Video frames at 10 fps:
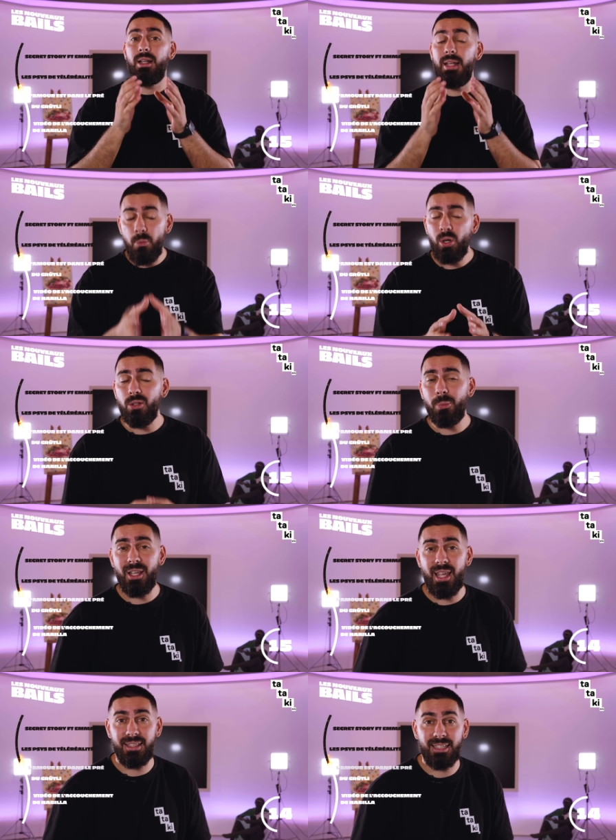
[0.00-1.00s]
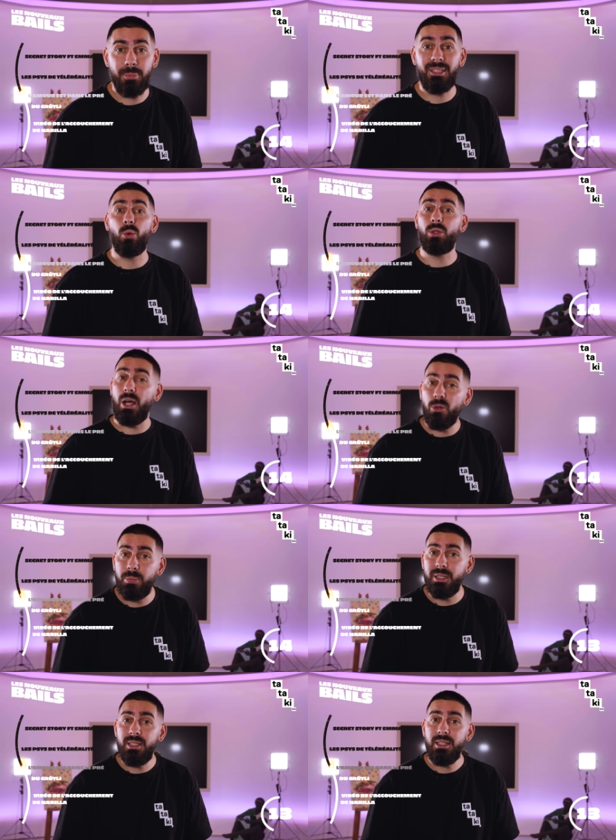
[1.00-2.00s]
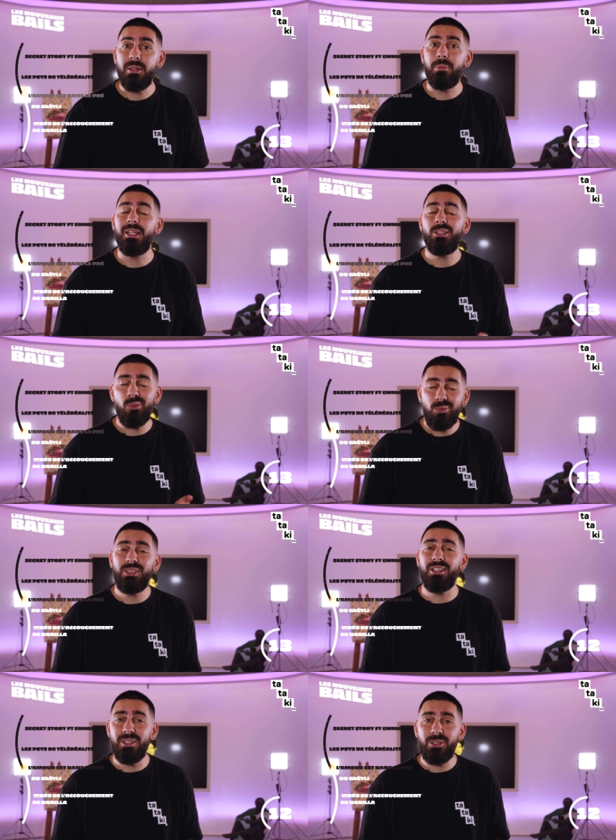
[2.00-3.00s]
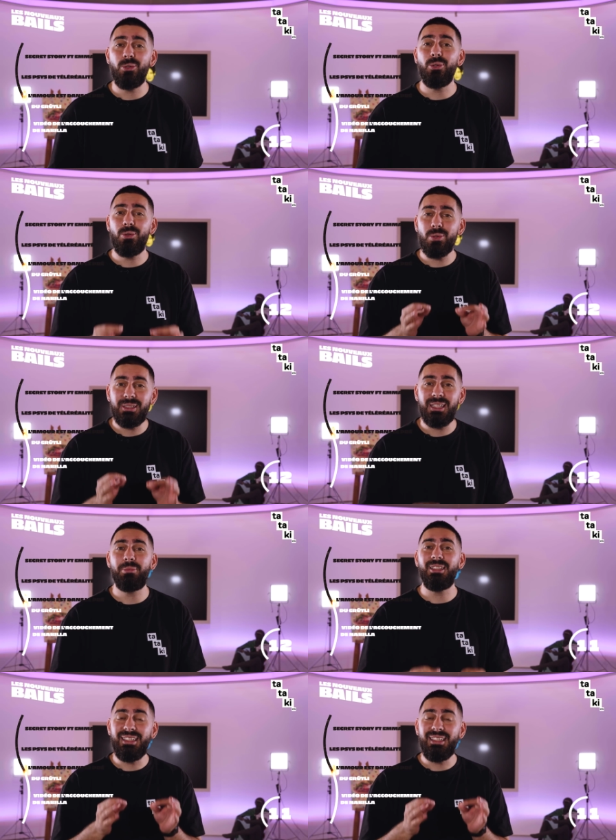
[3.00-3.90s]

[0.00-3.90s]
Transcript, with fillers: L'amour est dans le pré est adaptée dans 40 pays. Est-ce que vous saviez que le concept